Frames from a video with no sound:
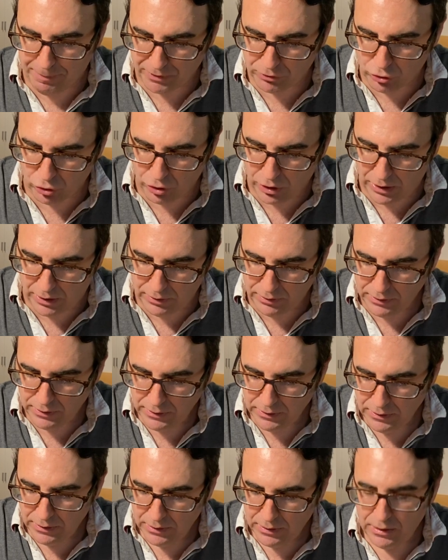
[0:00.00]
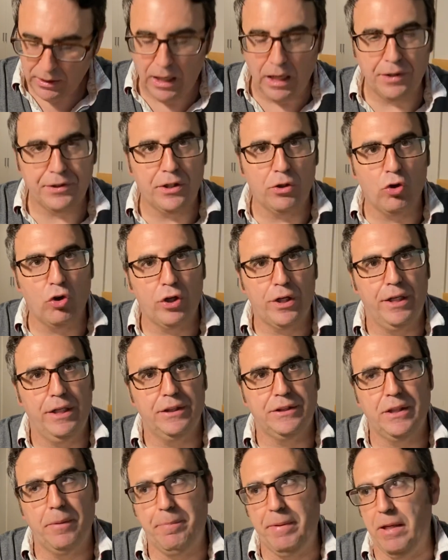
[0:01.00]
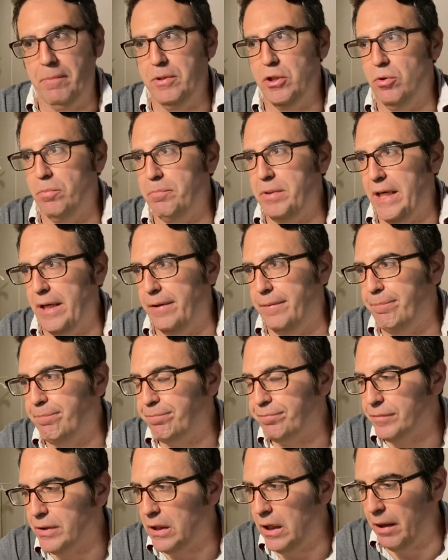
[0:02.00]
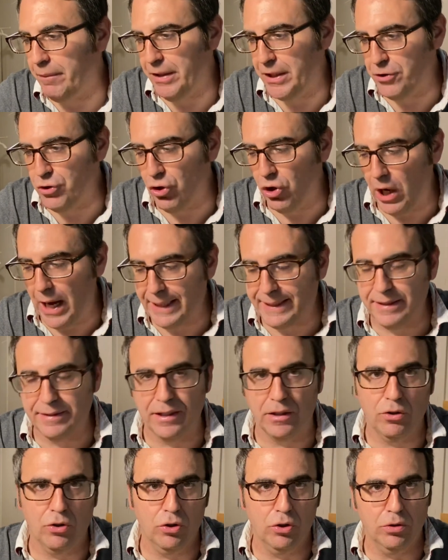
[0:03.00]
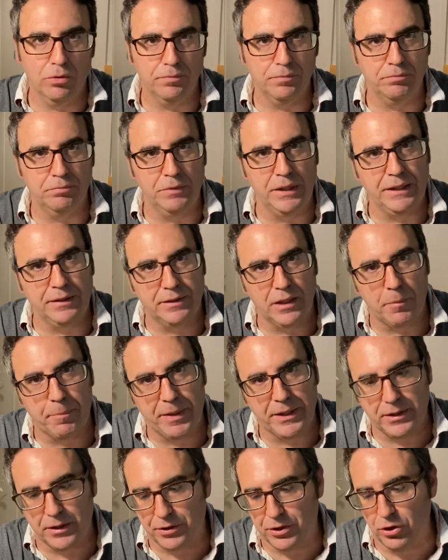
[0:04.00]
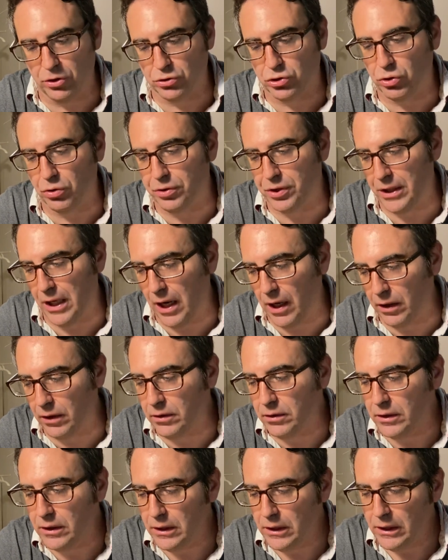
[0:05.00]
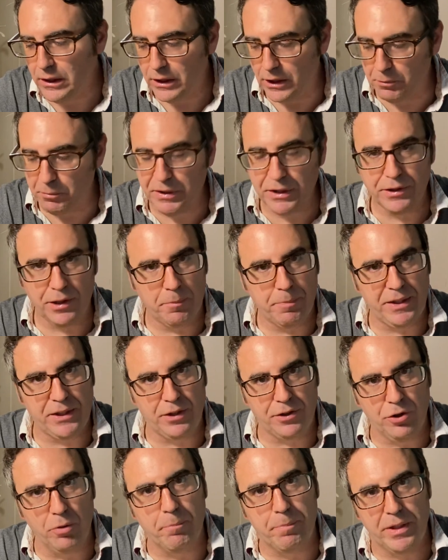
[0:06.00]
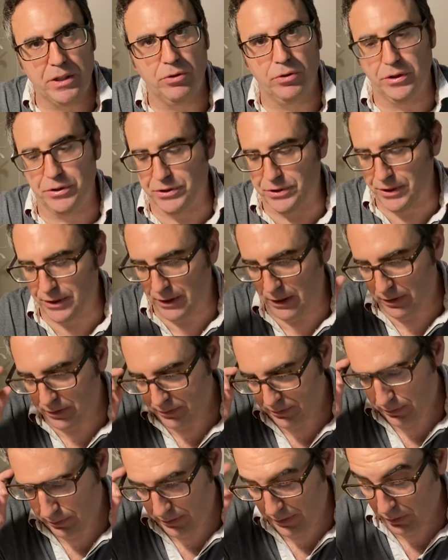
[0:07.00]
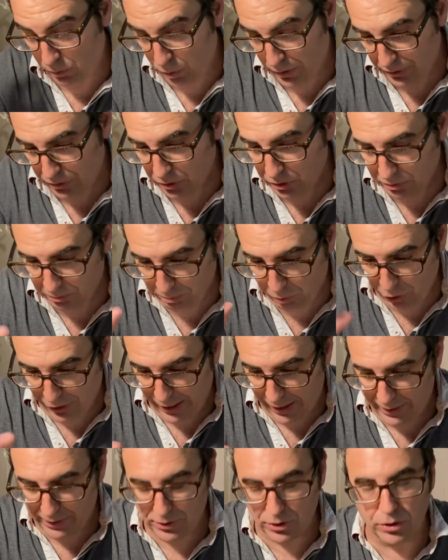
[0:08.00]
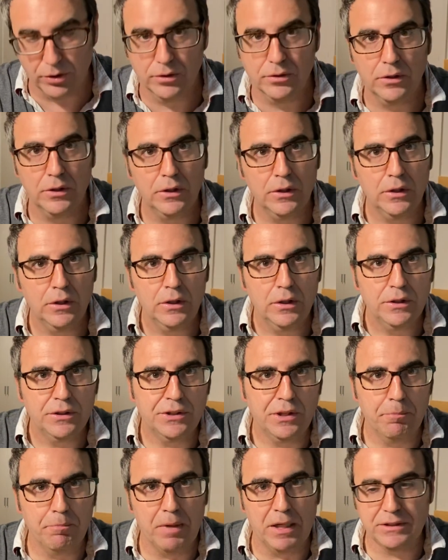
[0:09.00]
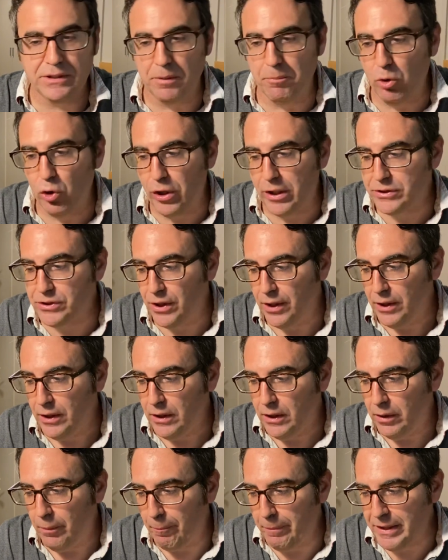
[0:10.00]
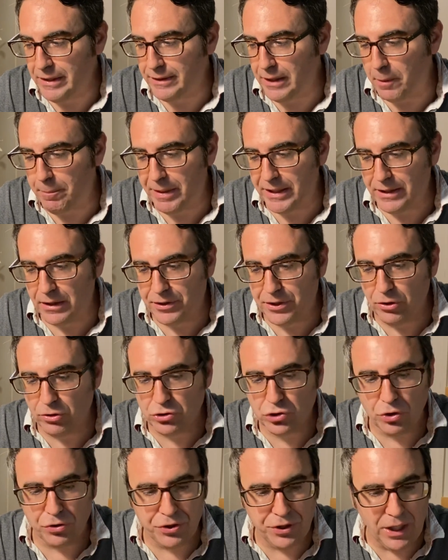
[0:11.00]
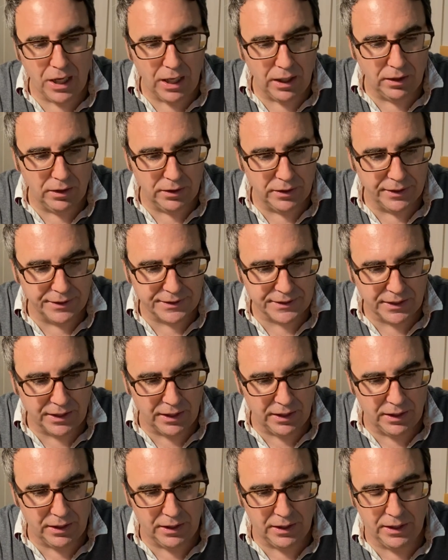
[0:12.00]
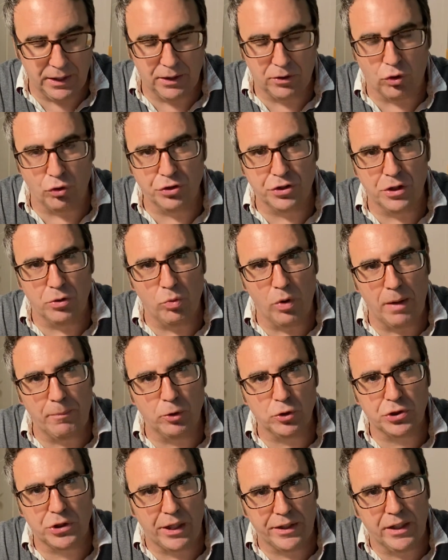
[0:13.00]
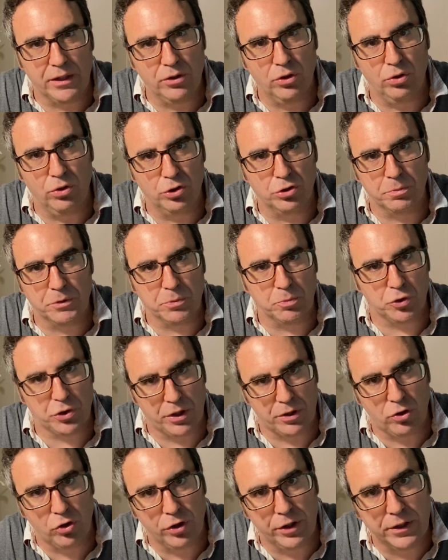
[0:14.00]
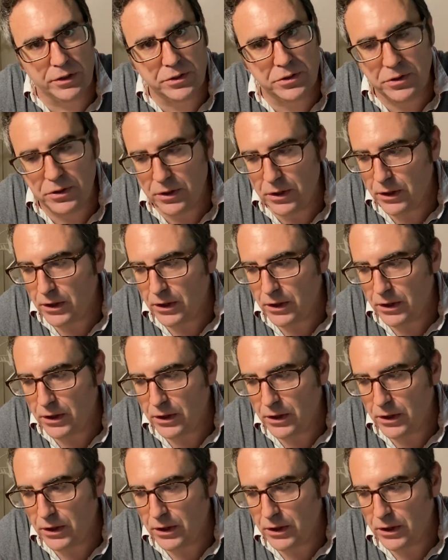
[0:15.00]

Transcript: Pantoja al recoger ese premio. Bien, a ver, yo aquí tengo mi interpretación social y mi interpretación periodística, ¿de acuerdo? Voy a ello sin más demoras. Mi interpretación social es que eh, continuamos cayendo en los mismos errores.